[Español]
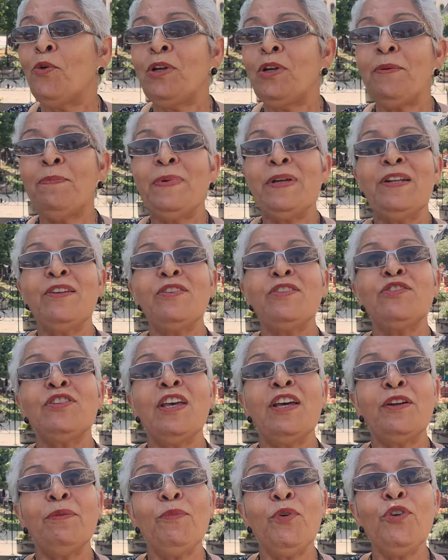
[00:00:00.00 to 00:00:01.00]
Una
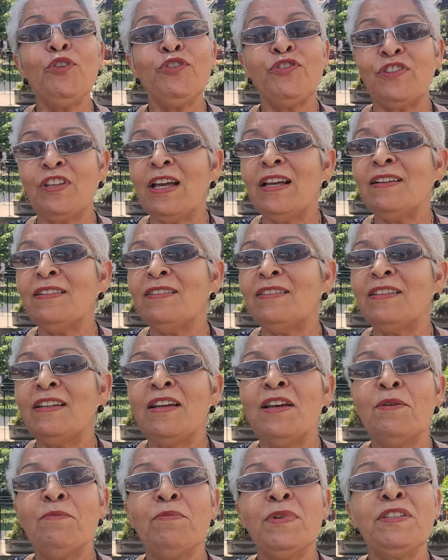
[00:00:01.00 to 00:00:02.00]
experiencia hermosa,
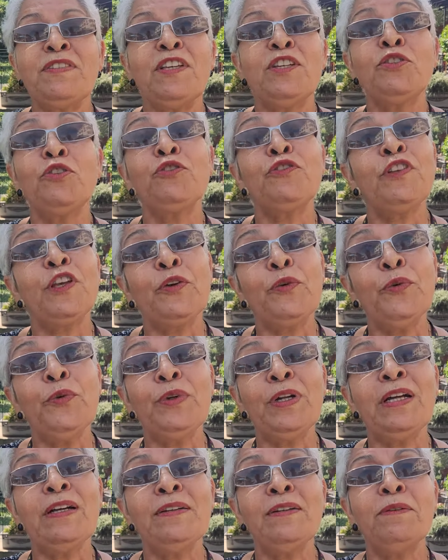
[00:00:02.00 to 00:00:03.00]
me siento
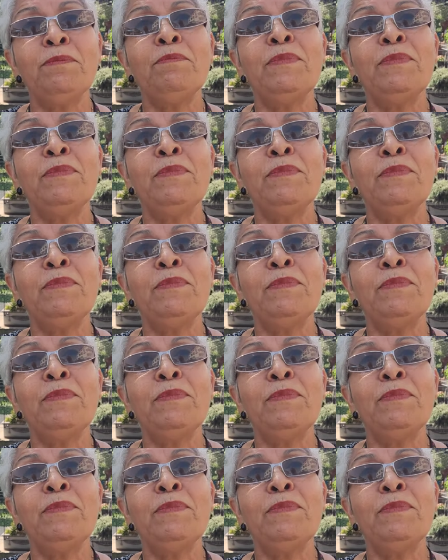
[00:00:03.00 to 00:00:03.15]
segura,